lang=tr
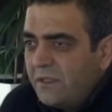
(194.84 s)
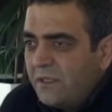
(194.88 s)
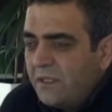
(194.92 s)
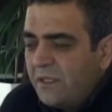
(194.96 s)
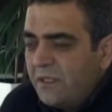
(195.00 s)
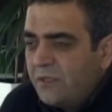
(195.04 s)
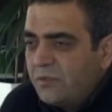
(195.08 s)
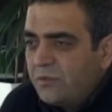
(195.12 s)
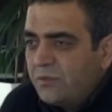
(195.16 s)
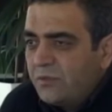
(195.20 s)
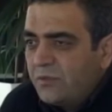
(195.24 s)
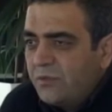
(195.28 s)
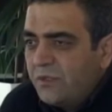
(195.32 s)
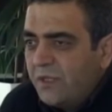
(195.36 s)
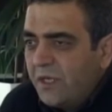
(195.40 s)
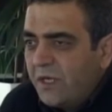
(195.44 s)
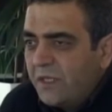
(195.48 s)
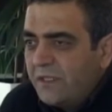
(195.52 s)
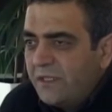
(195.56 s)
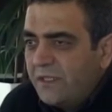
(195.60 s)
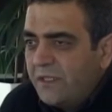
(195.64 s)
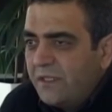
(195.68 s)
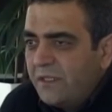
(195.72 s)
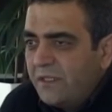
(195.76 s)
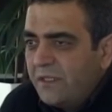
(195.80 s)
E,
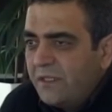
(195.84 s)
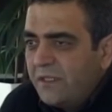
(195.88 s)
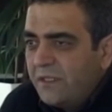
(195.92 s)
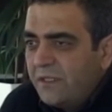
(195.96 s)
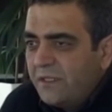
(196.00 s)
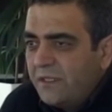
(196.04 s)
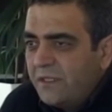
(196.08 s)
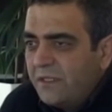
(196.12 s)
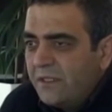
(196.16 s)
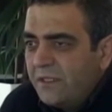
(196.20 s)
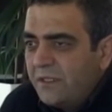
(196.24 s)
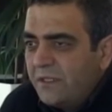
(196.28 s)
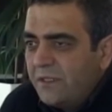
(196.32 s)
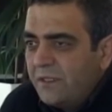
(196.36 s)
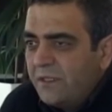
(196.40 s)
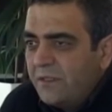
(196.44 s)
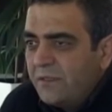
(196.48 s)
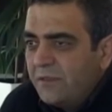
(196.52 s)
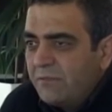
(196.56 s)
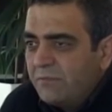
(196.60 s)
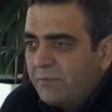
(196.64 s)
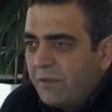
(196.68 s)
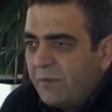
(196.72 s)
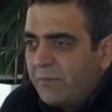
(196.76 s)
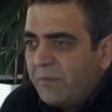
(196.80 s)
Süryani e,
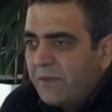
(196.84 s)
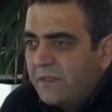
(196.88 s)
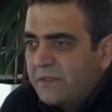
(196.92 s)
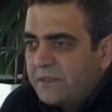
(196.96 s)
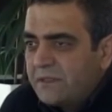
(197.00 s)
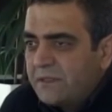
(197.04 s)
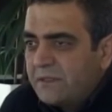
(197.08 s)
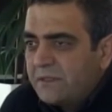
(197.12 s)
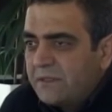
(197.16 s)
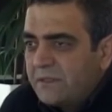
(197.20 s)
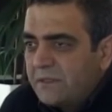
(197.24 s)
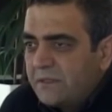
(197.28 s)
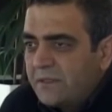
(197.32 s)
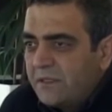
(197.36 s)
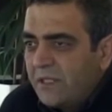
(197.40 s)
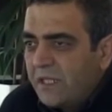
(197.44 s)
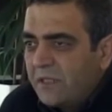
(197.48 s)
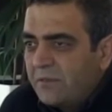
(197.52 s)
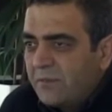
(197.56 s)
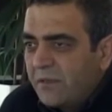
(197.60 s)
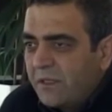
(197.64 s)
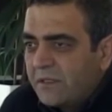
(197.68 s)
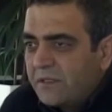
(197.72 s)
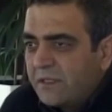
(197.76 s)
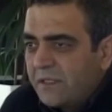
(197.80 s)
papaz
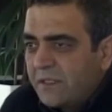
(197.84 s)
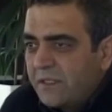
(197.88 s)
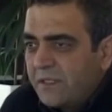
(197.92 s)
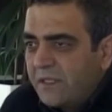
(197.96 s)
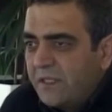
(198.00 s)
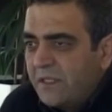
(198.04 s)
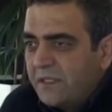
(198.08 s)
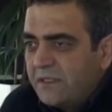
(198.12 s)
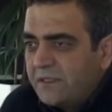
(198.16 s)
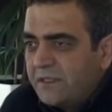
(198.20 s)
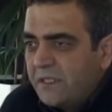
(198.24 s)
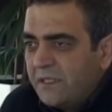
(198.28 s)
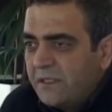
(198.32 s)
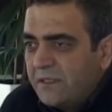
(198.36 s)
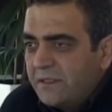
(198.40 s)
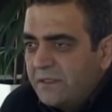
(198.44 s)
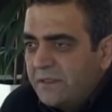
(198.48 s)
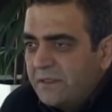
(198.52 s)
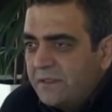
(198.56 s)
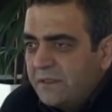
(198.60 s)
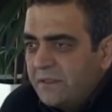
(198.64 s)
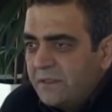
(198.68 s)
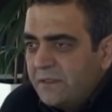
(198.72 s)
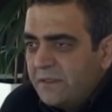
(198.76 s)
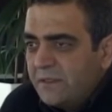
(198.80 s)
Diyarbakır'daki kilisenin
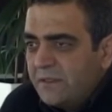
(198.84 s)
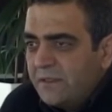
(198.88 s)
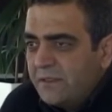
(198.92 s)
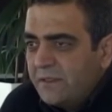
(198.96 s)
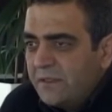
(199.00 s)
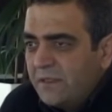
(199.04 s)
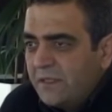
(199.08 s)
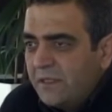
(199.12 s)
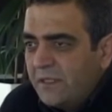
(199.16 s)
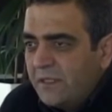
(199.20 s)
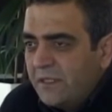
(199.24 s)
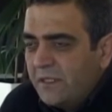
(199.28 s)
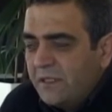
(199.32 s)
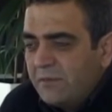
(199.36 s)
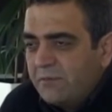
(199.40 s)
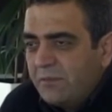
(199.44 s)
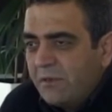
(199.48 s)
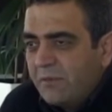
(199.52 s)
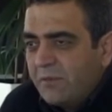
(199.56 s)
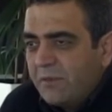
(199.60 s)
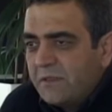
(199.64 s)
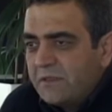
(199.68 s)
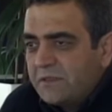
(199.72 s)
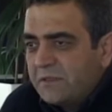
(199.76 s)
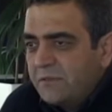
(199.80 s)
e,
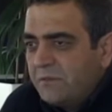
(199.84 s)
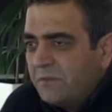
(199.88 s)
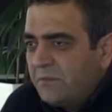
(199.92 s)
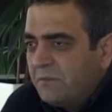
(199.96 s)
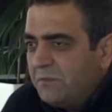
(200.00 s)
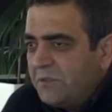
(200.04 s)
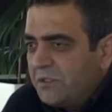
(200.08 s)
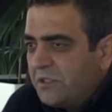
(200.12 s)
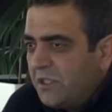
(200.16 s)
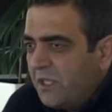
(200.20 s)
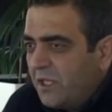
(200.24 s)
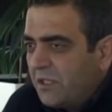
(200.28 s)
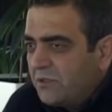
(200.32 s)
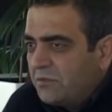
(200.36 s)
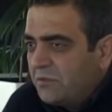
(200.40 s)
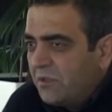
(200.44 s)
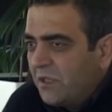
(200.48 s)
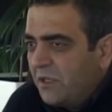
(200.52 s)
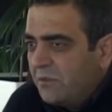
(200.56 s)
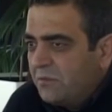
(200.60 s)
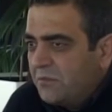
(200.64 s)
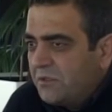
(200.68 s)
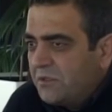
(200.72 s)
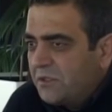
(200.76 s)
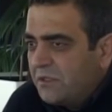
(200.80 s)
papazı bir şeyler
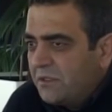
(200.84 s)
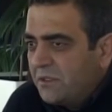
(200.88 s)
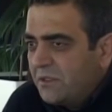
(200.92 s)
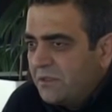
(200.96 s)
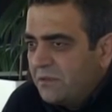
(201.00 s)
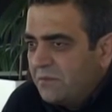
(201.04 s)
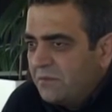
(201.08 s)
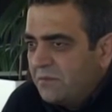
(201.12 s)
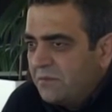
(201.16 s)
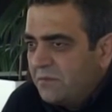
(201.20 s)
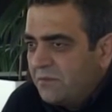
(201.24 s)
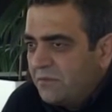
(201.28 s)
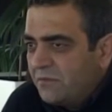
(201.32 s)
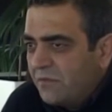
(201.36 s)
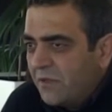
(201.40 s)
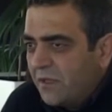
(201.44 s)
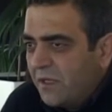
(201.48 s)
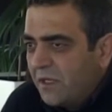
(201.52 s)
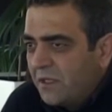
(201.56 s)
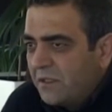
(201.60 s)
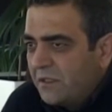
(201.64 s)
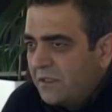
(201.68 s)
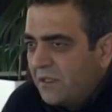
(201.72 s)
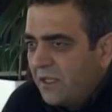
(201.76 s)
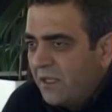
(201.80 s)
söylemişti
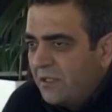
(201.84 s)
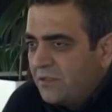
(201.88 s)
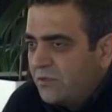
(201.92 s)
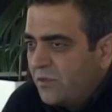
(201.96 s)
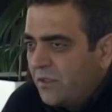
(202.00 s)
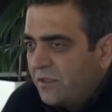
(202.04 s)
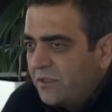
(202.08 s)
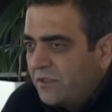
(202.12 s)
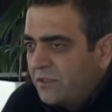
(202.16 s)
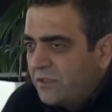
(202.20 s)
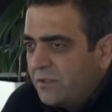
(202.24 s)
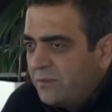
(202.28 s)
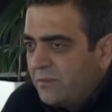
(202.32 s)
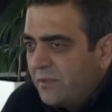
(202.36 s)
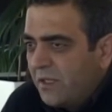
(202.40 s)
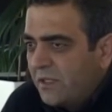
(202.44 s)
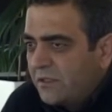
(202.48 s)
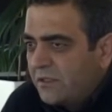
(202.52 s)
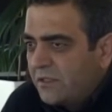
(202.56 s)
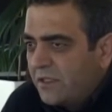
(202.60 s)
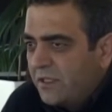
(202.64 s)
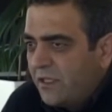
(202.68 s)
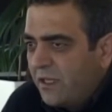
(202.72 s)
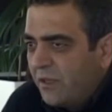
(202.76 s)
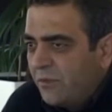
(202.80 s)
falan. Ne söylediğini şimdi
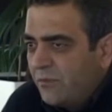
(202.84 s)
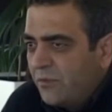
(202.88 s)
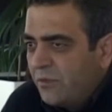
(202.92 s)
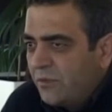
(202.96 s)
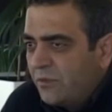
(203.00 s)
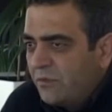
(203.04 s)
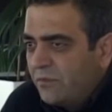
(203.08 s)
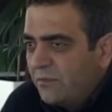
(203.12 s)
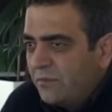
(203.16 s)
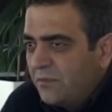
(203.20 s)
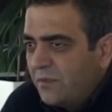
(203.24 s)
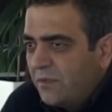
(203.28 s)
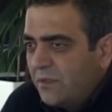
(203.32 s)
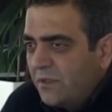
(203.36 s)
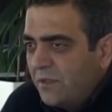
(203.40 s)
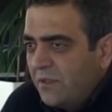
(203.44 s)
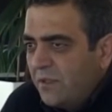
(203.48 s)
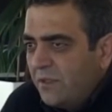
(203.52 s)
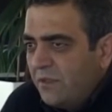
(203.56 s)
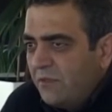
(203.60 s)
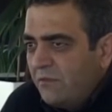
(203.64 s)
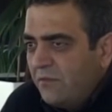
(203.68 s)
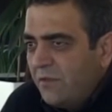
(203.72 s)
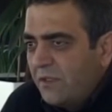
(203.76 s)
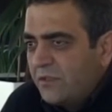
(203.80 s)
hatırlayamıyorum.
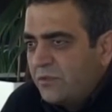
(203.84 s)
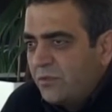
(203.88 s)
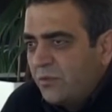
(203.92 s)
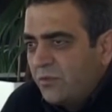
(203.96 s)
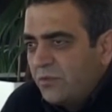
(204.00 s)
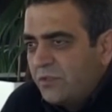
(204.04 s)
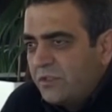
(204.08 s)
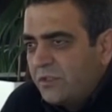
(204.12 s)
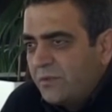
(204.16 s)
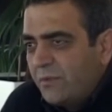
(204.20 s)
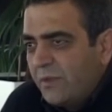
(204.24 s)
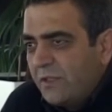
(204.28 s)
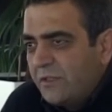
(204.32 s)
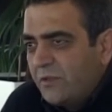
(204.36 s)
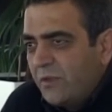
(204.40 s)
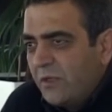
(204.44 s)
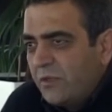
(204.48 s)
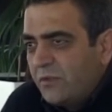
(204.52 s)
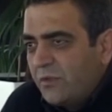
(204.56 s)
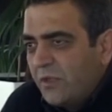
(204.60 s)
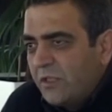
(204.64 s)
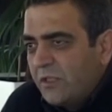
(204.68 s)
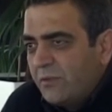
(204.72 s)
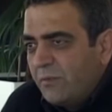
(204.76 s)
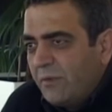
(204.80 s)
Ve sonuç itibariyle
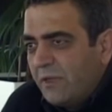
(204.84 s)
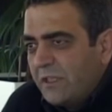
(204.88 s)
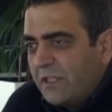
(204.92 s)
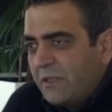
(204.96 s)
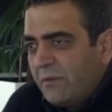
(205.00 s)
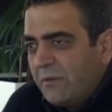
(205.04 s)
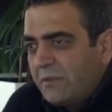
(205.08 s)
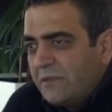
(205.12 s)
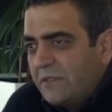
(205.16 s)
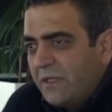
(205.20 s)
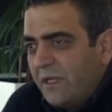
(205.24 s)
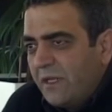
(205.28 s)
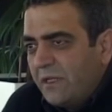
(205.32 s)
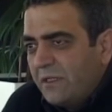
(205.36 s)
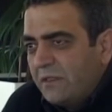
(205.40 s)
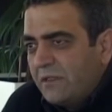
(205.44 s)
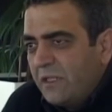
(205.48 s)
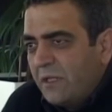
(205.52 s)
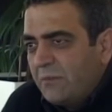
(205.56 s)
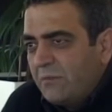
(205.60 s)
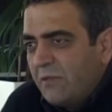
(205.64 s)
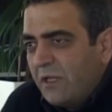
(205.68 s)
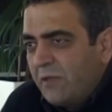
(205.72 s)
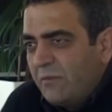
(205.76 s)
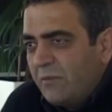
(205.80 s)
Devlet Kölelik Mahkemesi'ne
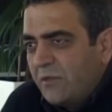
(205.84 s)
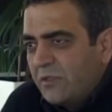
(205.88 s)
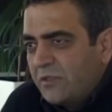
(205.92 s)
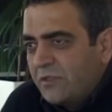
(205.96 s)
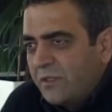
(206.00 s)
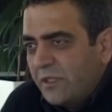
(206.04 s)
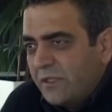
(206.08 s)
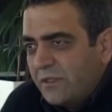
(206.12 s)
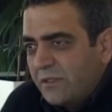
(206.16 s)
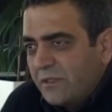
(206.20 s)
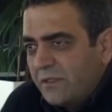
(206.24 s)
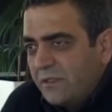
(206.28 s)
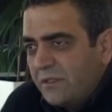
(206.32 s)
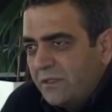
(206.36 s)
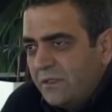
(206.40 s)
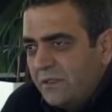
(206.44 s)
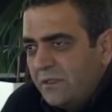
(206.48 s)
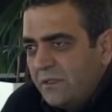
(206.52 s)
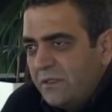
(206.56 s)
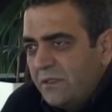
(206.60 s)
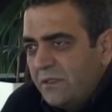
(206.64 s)
yargılanmaya başlandı.